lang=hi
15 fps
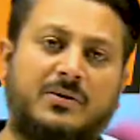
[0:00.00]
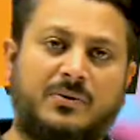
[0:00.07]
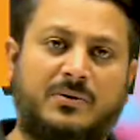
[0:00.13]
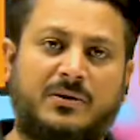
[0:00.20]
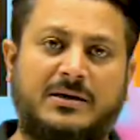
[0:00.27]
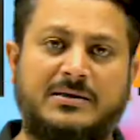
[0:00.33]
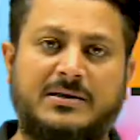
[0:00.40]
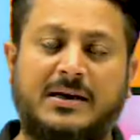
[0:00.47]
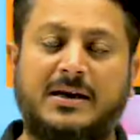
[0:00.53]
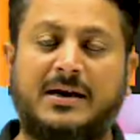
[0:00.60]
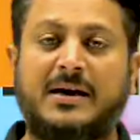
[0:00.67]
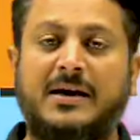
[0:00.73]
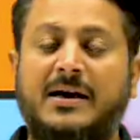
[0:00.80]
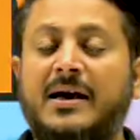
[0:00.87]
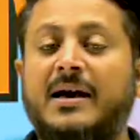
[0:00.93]
होता जा रहा
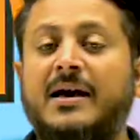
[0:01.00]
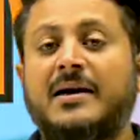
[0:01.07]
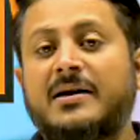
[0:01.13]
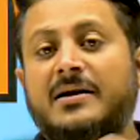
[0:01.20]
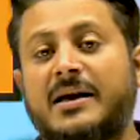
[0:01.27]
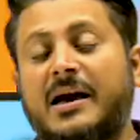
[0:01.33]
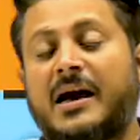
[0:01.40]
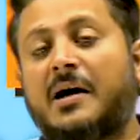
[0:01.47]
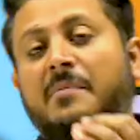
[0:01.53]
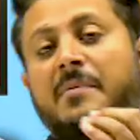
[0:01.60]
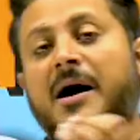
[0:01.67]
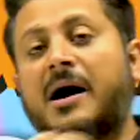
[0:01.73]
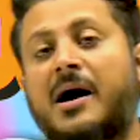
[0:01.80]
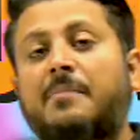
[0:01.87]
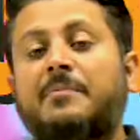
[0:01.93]
है कि अब
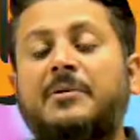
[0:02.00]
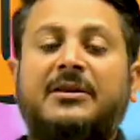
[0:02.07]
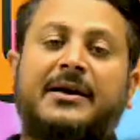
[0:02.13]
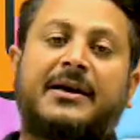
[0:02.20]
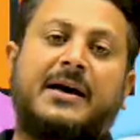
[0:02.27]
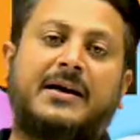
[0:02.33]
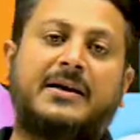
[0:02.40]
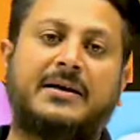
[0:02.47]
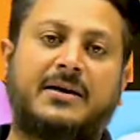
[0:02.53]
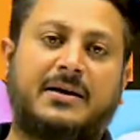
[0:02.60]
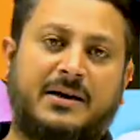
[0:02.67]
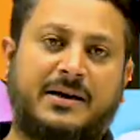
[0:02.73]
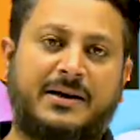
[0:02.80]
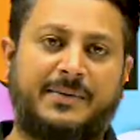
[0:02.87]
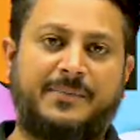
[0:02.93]
आप तैयारी
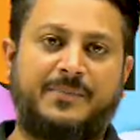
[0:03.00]
करें